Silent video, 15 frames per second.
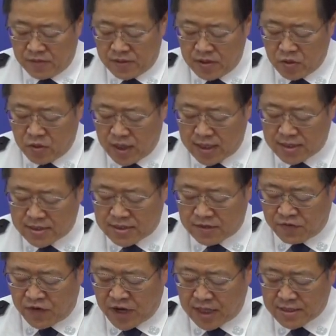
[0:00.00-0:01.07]
文化
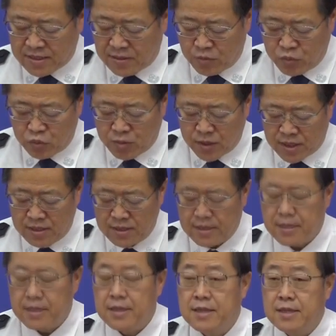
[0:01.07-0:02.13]
执法等部门
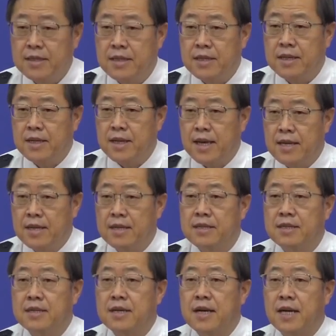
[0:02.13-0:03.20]
已联
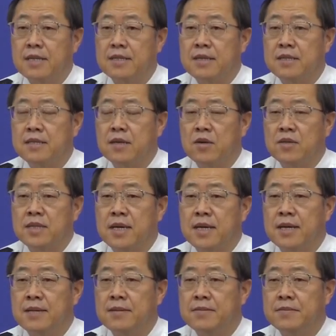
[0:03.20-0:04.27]
合开展调
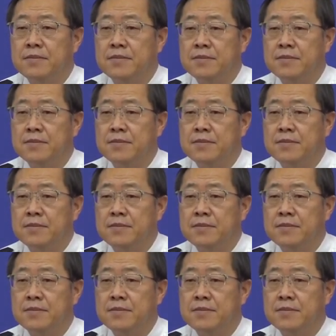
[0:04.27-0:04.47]
查。